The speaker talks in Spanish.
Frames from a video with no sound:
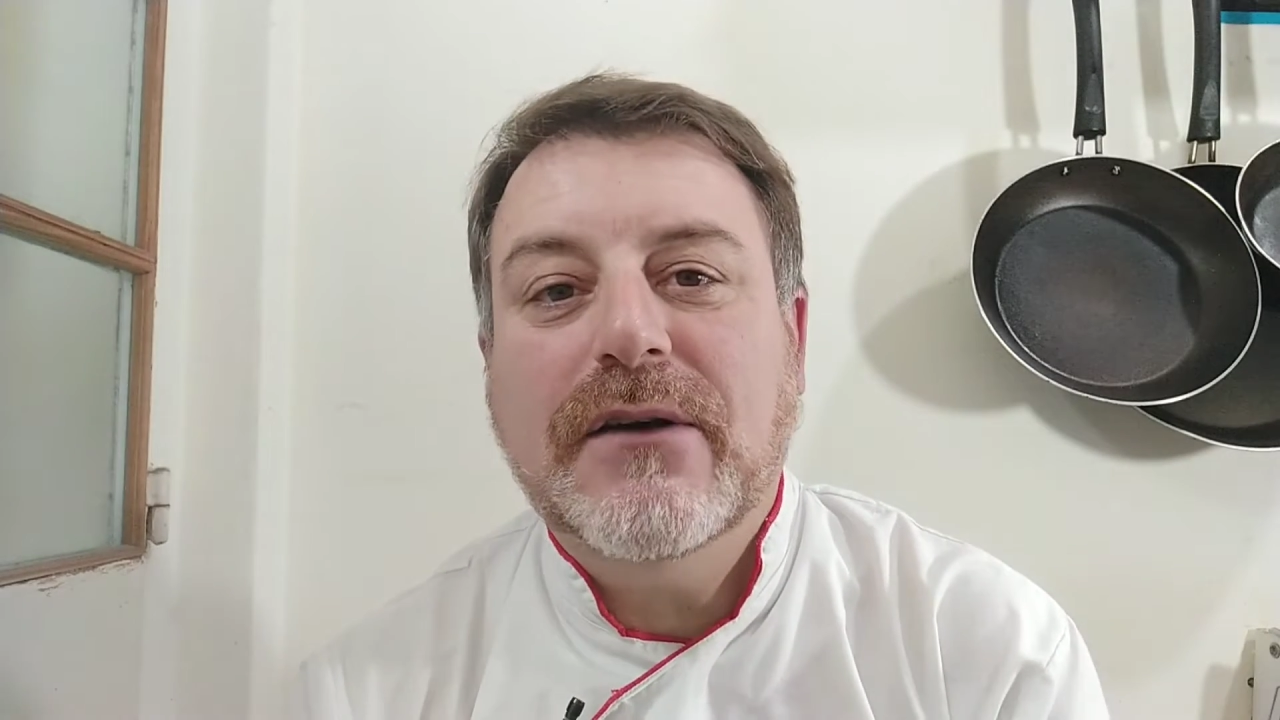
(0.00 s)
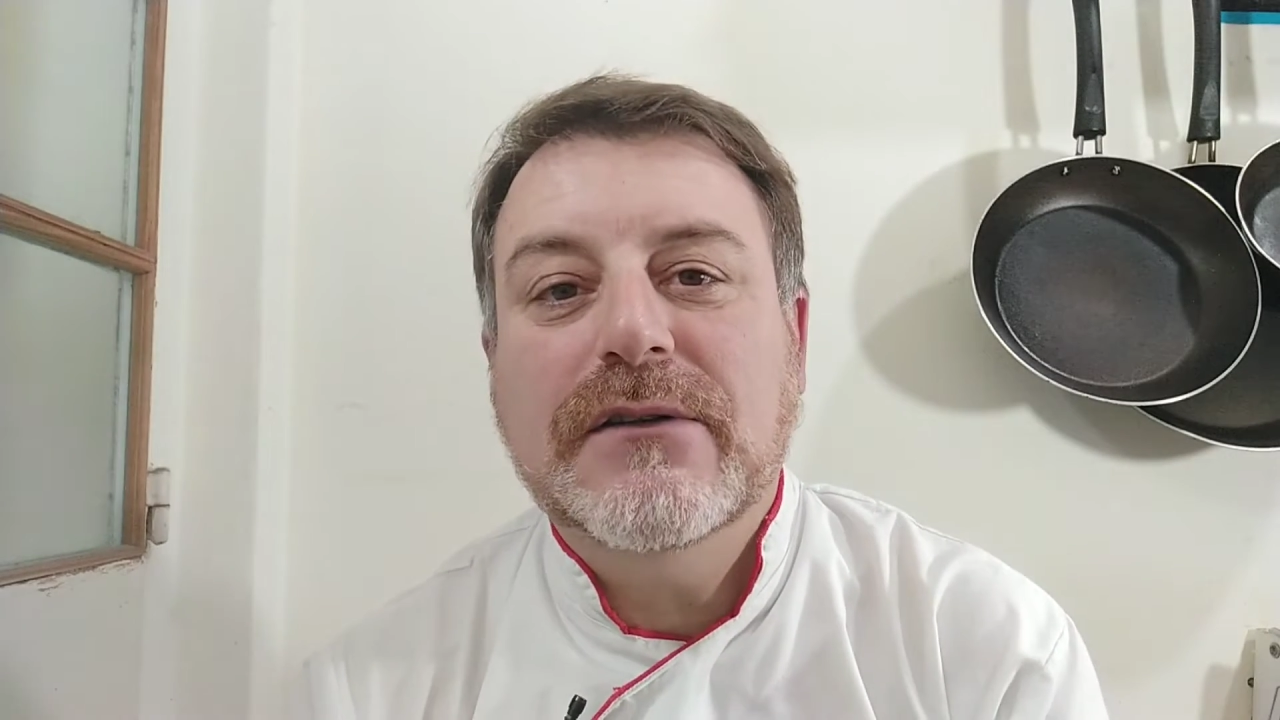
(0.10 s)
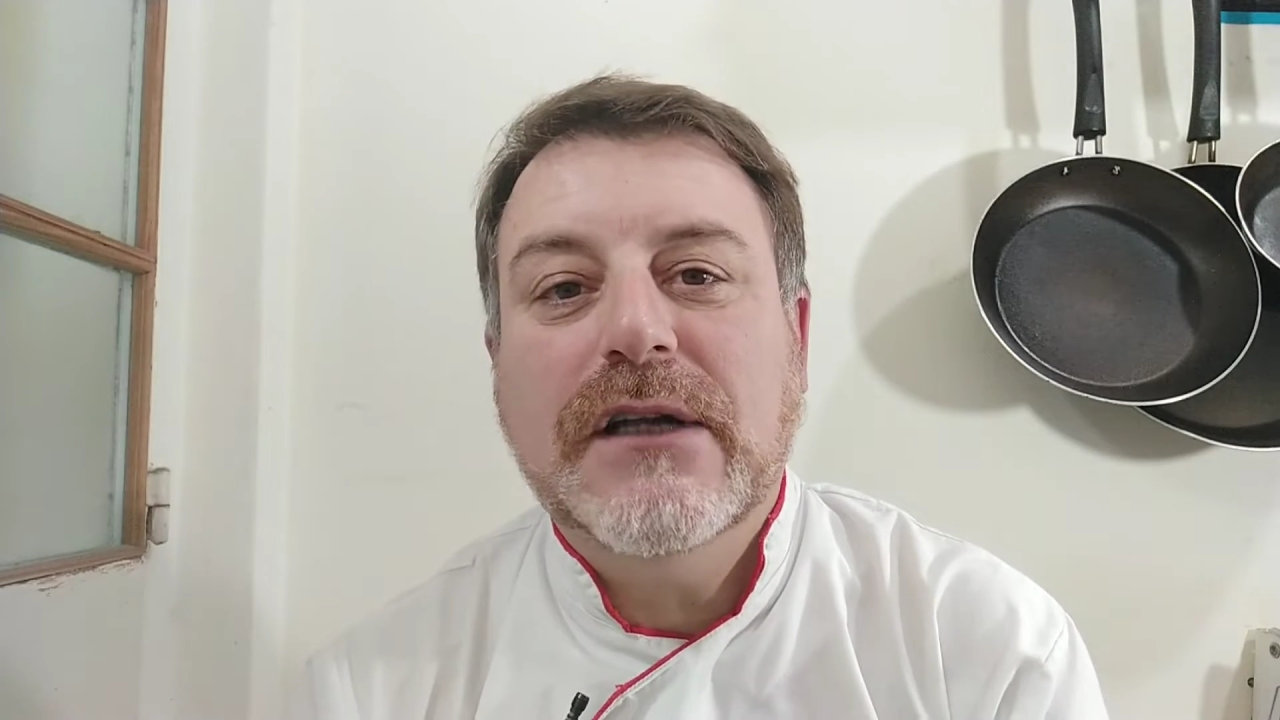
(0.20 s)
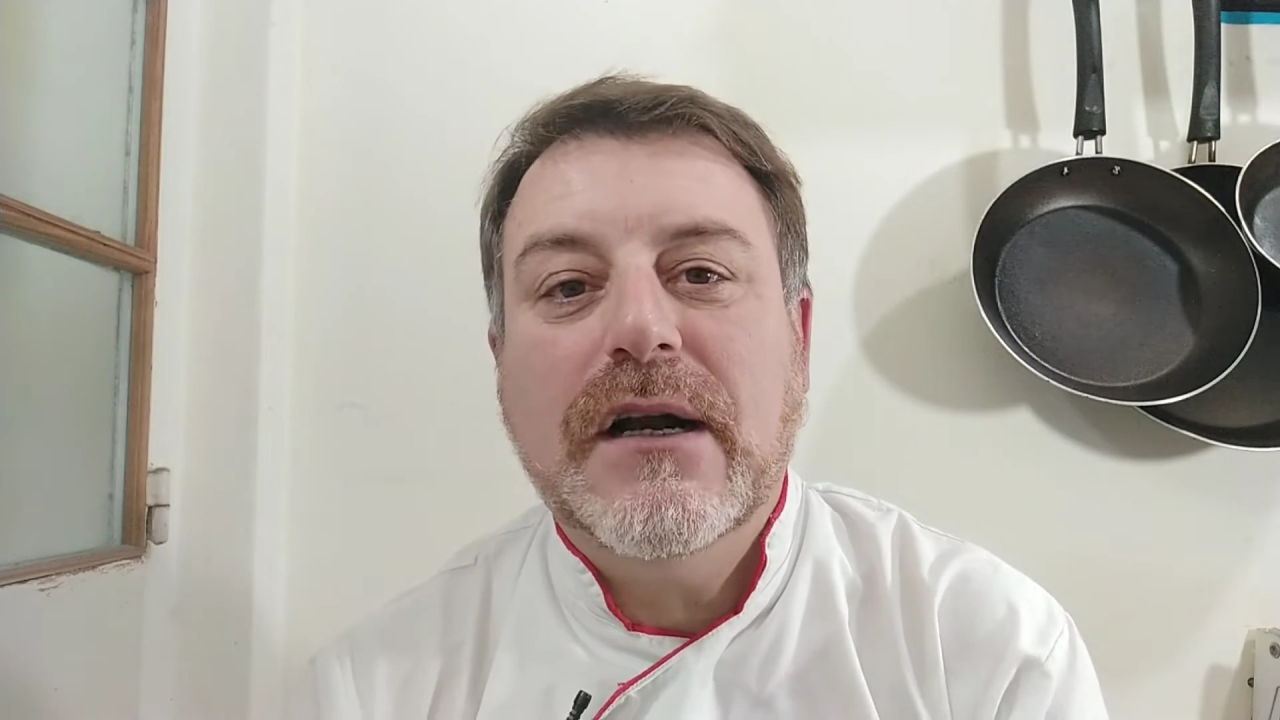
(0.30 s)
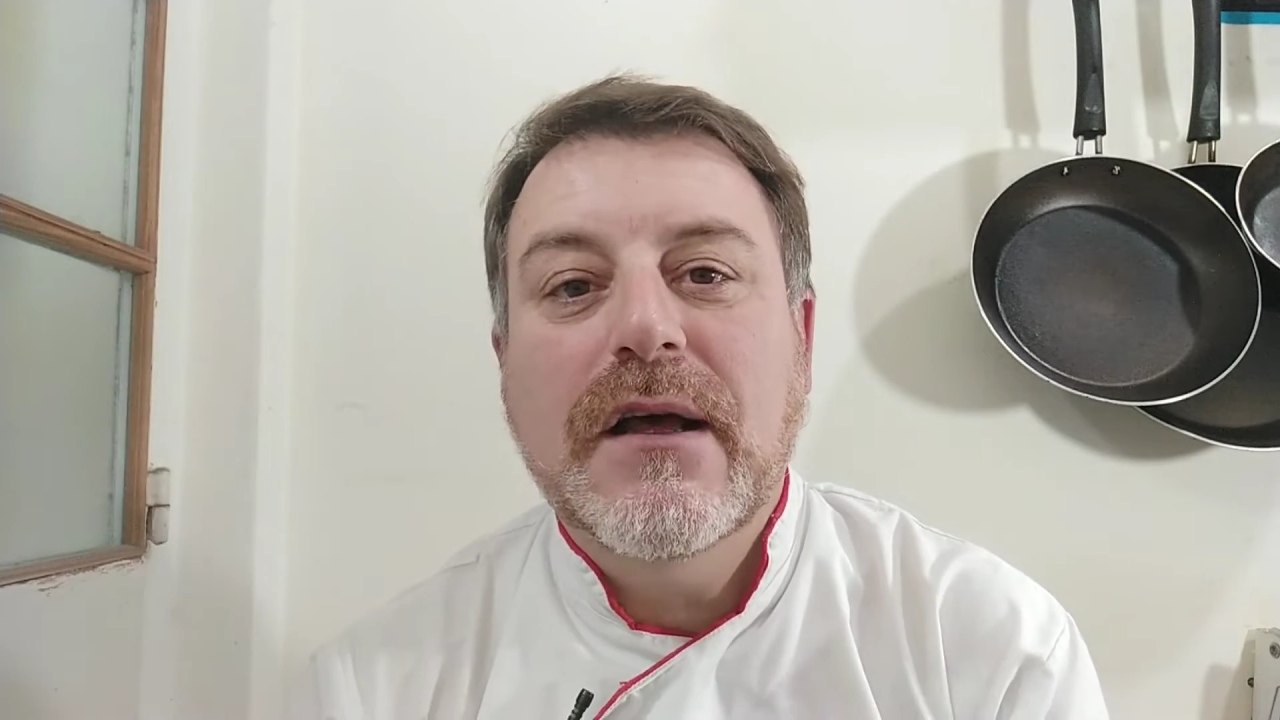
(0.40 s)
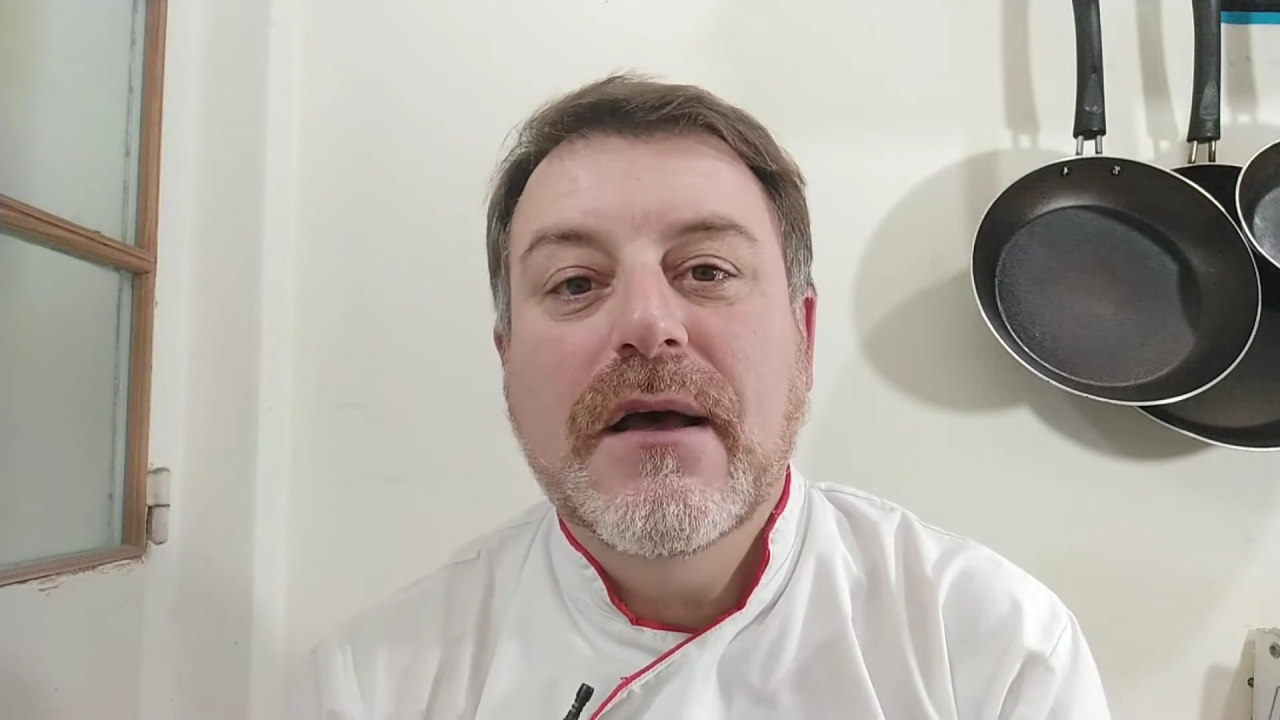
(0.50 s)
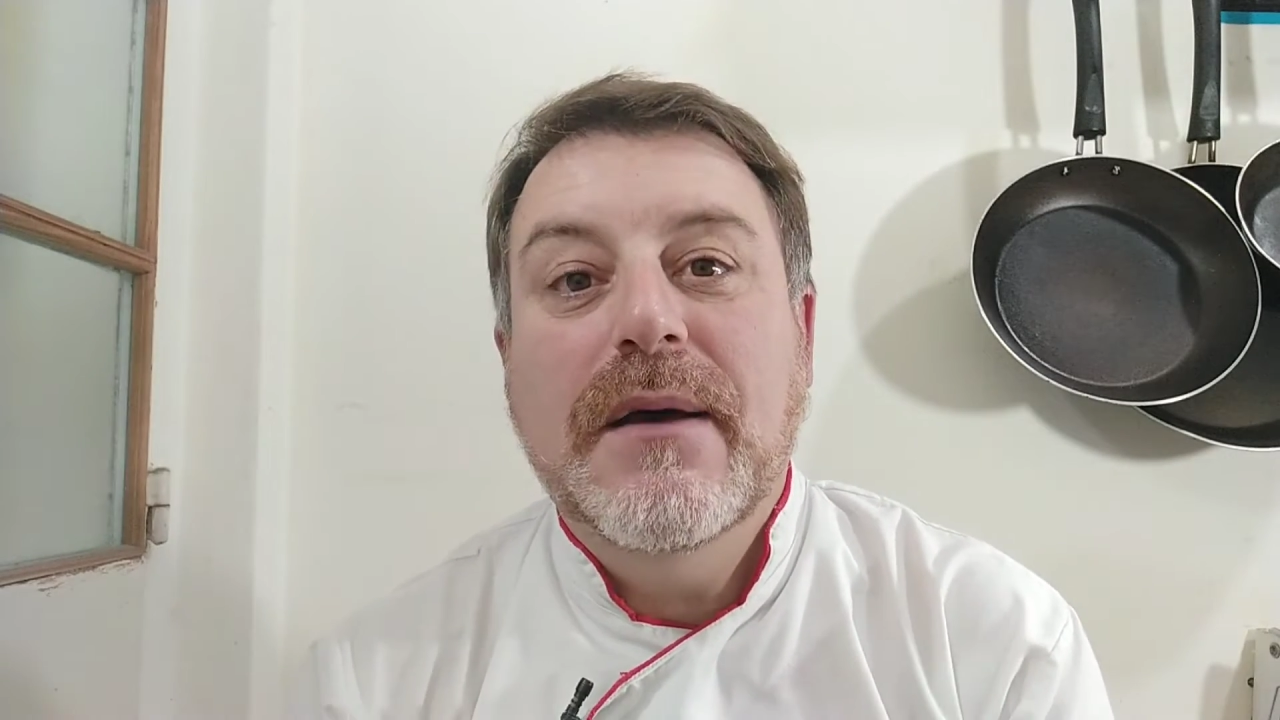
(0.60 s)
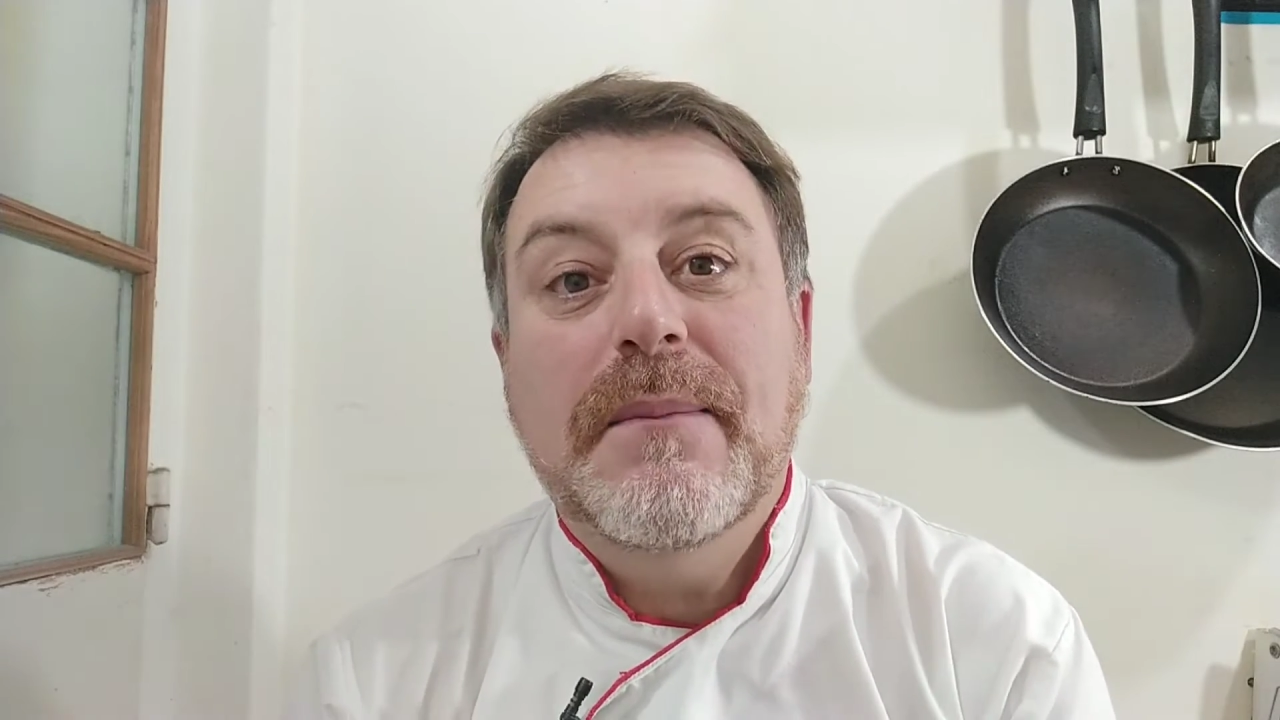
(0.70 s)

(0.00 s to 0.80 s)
encontrar